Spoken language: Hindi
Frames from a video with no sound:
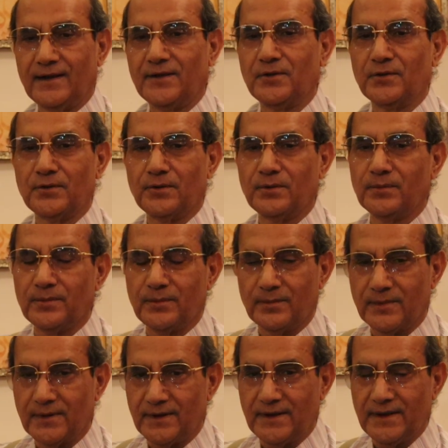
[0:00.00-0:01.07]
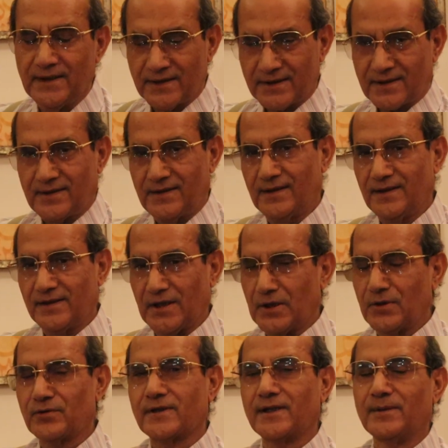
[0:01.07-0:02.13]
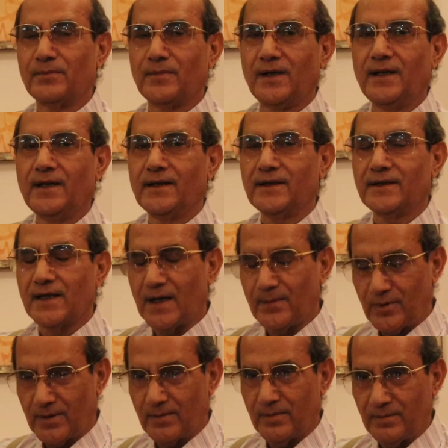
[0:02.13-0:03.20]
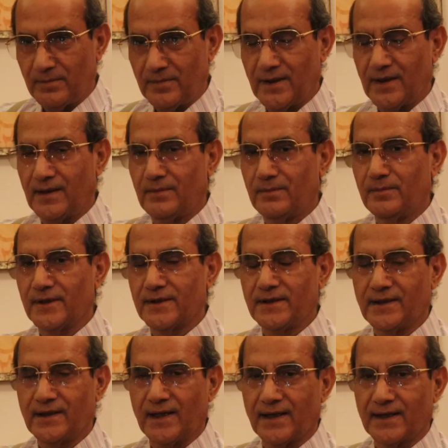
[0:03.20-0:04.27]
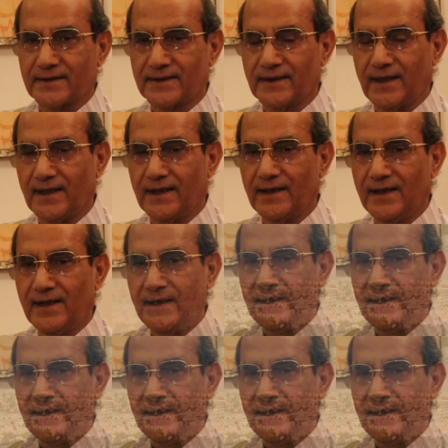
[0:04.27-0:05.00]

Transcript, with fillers: जो ईस्ट जरूसलम यहाँ पर मस्जिद अलक्सा है